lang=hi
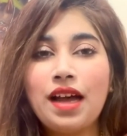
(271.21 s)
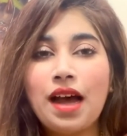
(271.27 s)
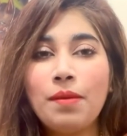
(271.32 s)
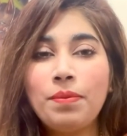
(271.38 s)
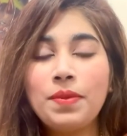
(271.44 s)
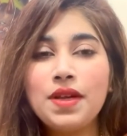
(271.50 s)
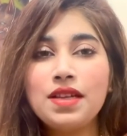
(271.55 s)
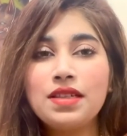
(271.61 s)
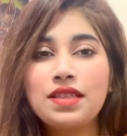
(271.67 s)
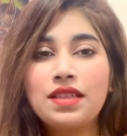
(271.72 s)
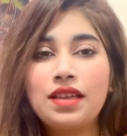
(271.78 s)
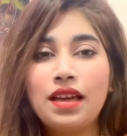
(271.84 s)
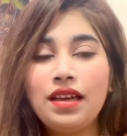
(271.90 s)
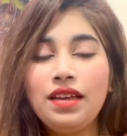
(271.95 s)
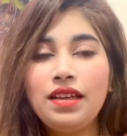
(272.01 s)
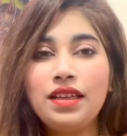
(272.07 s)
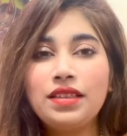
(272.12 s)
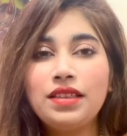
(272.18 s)
आपकी
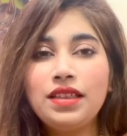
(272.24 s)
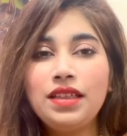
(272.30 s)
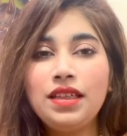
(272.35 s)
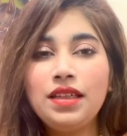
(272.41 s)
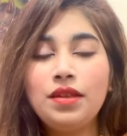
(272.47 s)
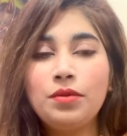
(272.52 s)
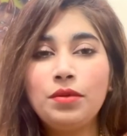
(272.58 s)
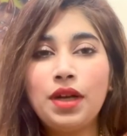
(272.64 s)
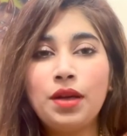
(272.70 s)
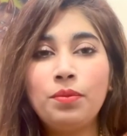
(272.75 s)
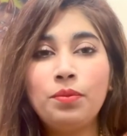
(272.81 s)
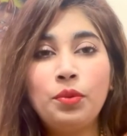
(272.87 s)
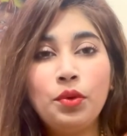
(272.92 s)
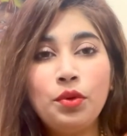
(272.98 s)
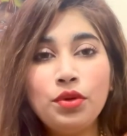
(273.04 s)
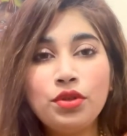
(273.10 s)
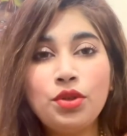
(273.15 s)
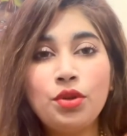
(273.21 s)
स्किन कितनी
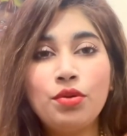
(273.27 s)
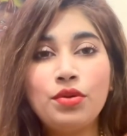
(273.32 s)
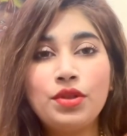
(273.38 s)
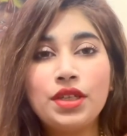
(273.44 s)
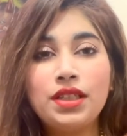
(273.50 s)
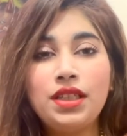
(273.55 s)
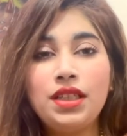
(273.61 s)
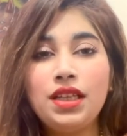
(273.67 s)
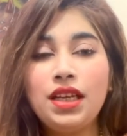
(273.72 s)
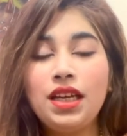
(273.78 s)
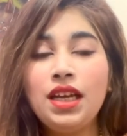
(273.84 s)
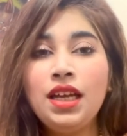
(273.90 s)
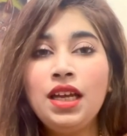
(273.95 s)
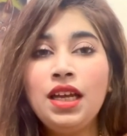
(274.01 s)
बूस्ट हो जाती है